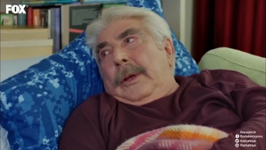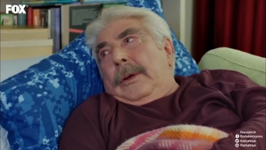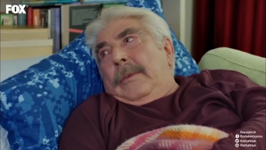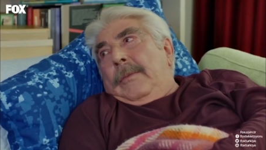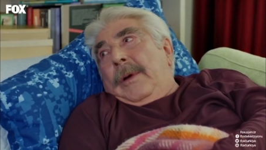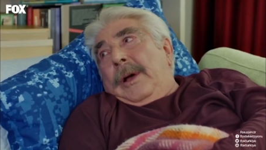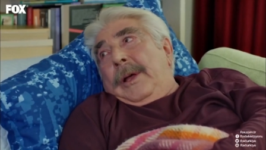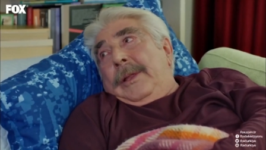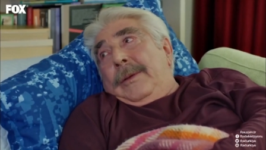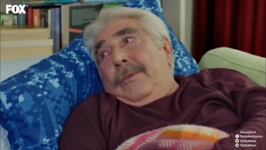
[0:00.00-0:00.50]
Yani
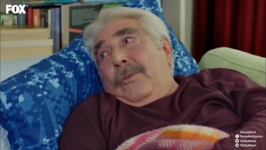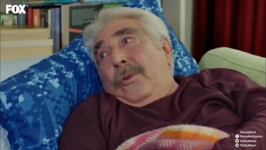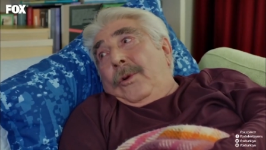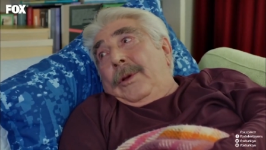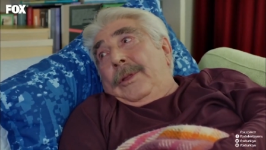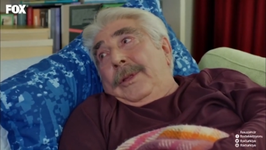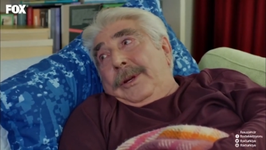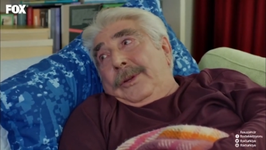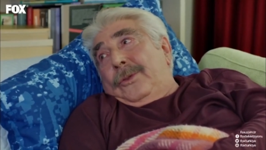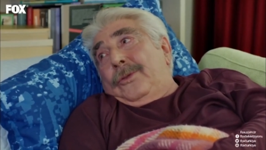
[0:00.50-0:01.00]
madem o
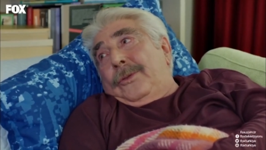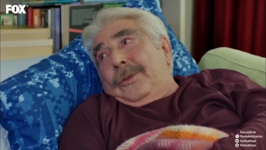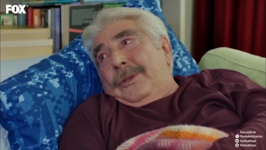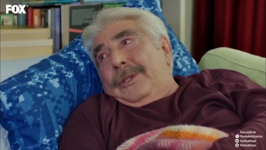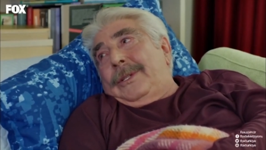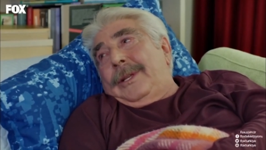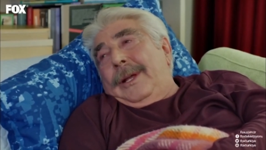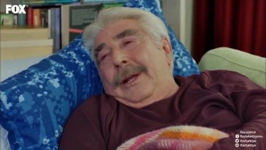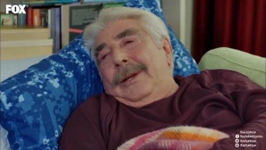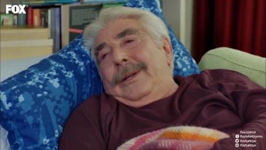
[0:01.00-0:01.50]
kadar çok
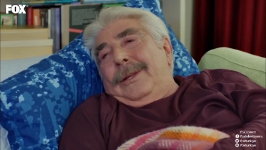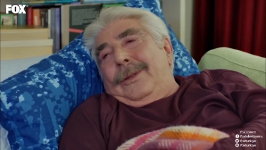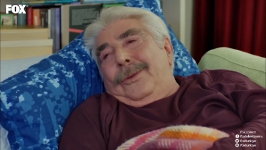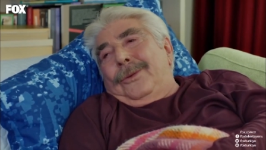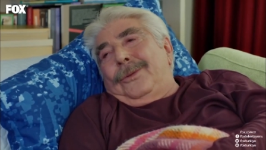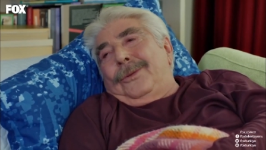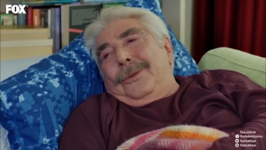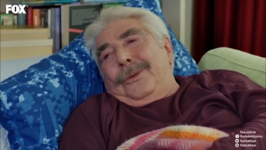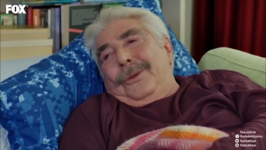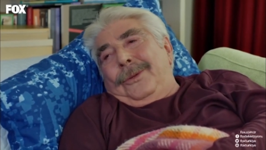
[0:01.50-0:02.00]
ısrar
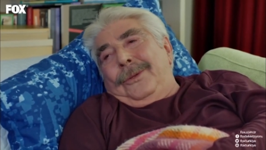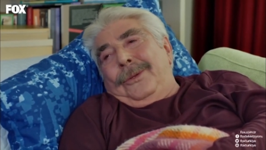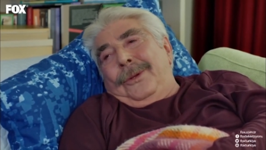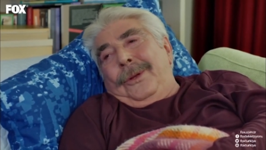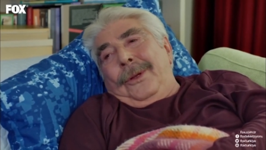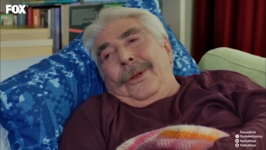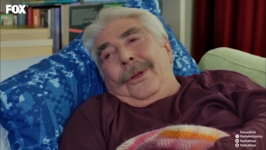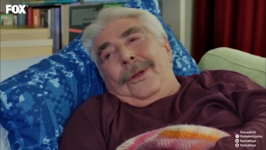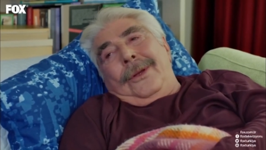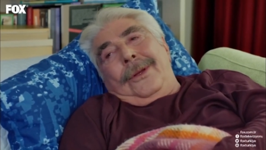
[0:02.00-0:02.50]
ediyorsunuz.
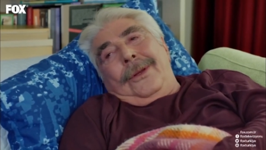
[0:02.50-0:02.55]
